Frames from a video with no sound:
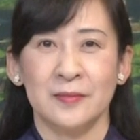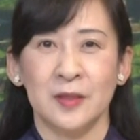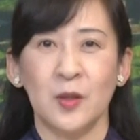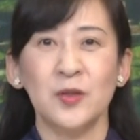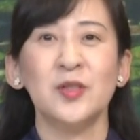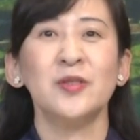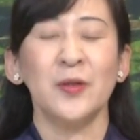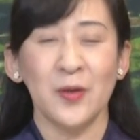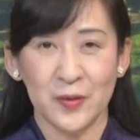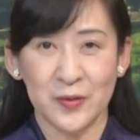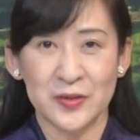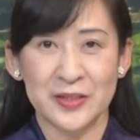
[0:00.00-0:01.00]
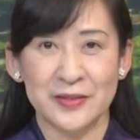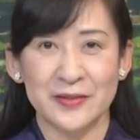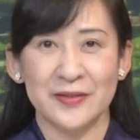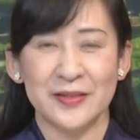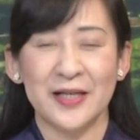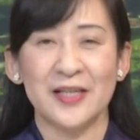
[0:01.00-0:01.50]
今週のご講
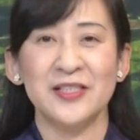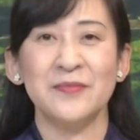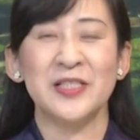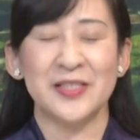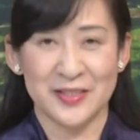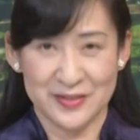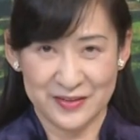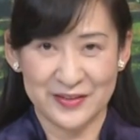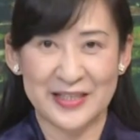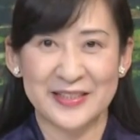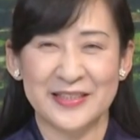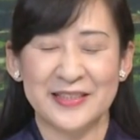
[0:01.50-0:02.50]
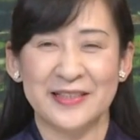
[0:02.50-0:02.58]
室高清水優子です